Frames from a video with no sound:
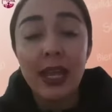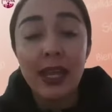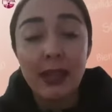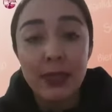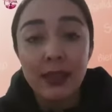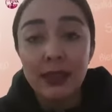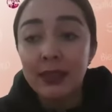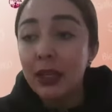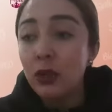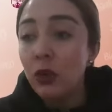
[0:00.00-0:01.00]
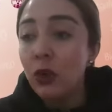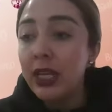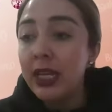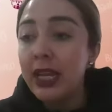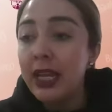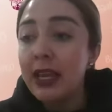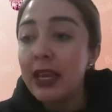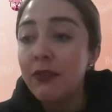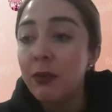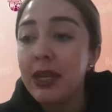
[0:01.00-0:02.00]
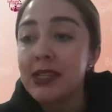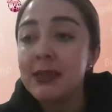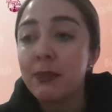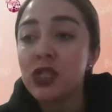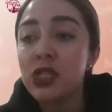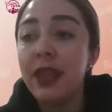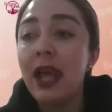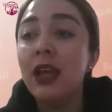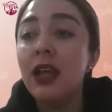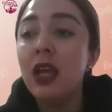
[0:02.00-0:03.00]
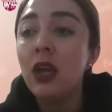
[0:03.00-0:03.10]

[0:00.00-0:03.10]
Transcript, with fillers: la herramienta tecnológica y la forma en que se procederá